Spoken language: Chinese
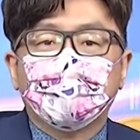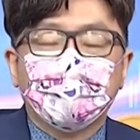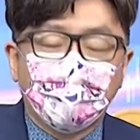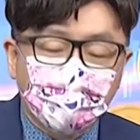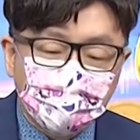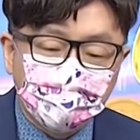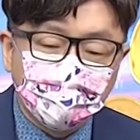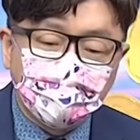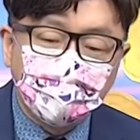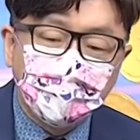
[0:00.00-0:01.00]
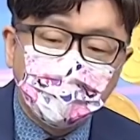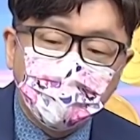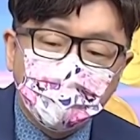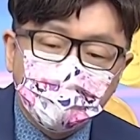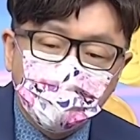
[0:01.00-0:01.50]
那我告诉你，
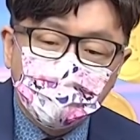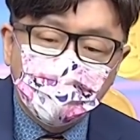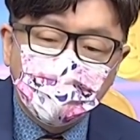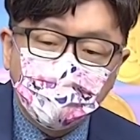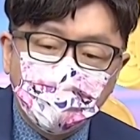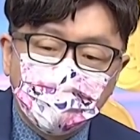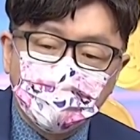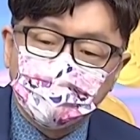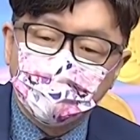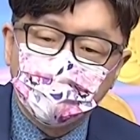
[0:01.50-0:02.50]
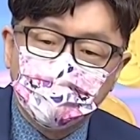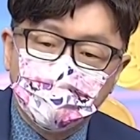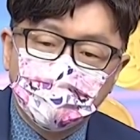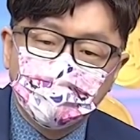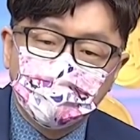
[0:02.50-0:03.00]
那个村庄里面的
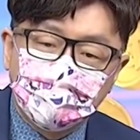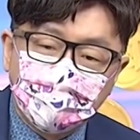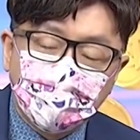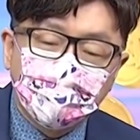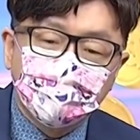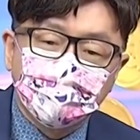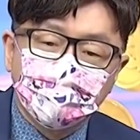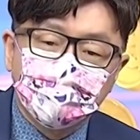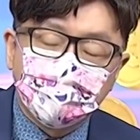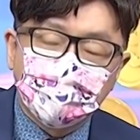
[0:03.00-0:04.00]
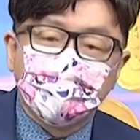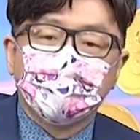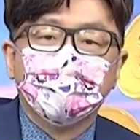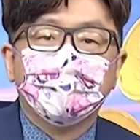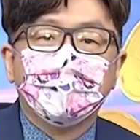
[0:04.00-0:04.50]
其他的家长
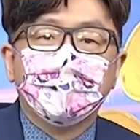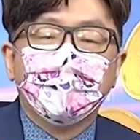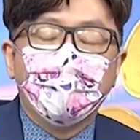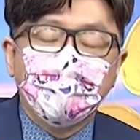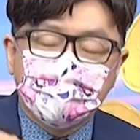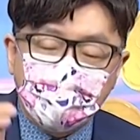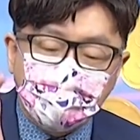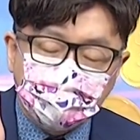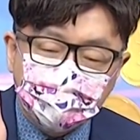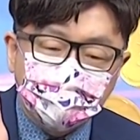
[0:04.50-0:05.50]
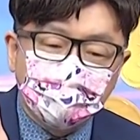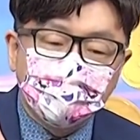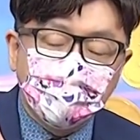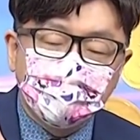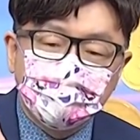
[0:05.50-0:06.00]
会尝试
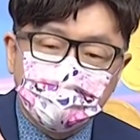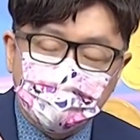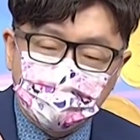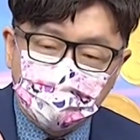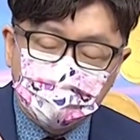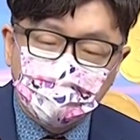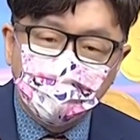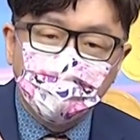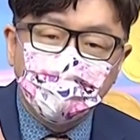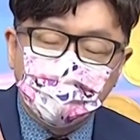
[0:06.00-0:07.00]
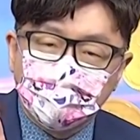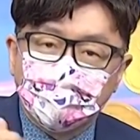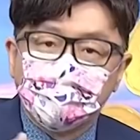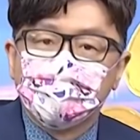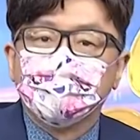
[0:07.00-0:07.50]
着让自己的儿子多念几
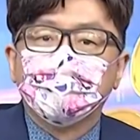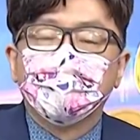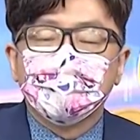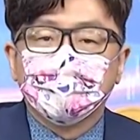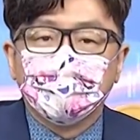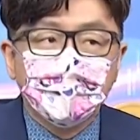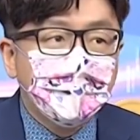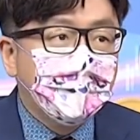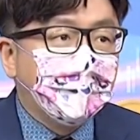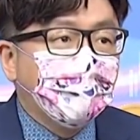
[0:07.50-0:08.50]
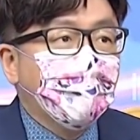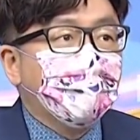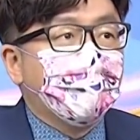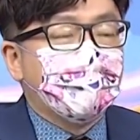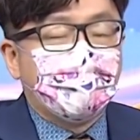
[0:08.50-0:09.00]
年书。为什么？因为
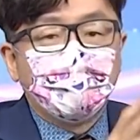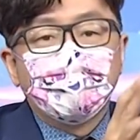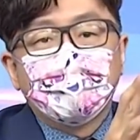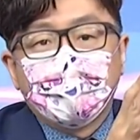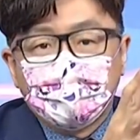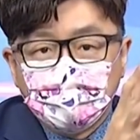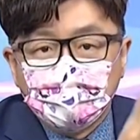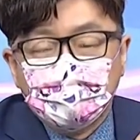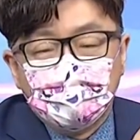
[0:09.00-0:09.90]
有一个成功的案例。